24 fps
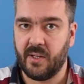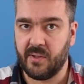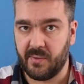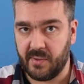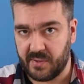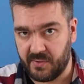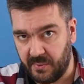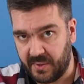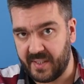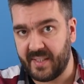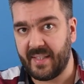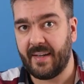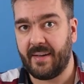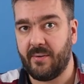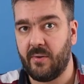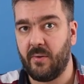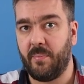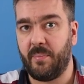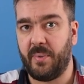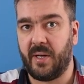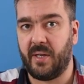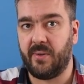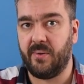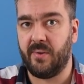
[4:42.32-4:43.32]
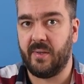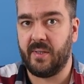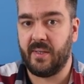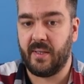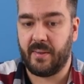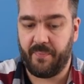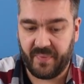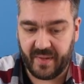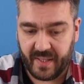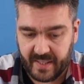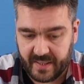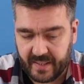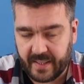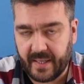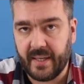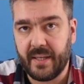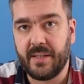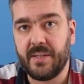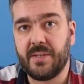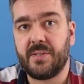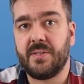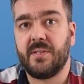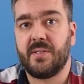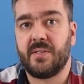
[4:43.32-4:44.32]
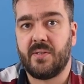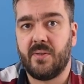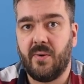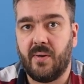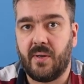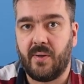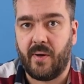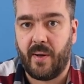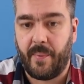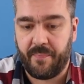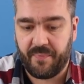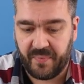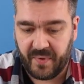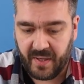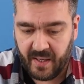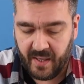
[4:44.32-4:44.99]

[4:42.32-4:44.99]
Но звук все равно проходит. Это, конечно, здорово.